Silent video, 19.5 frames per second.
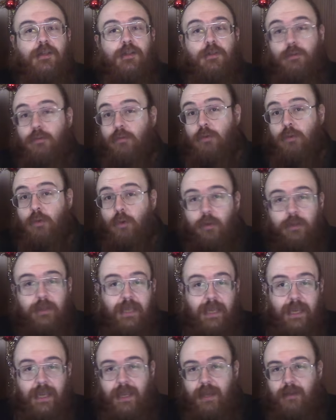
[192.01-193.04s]
non
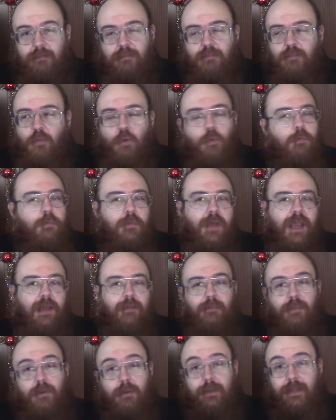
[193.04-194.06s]
è un
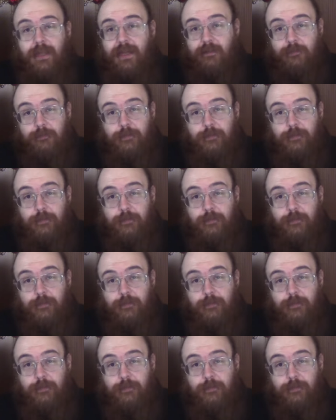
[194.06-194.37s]
membro della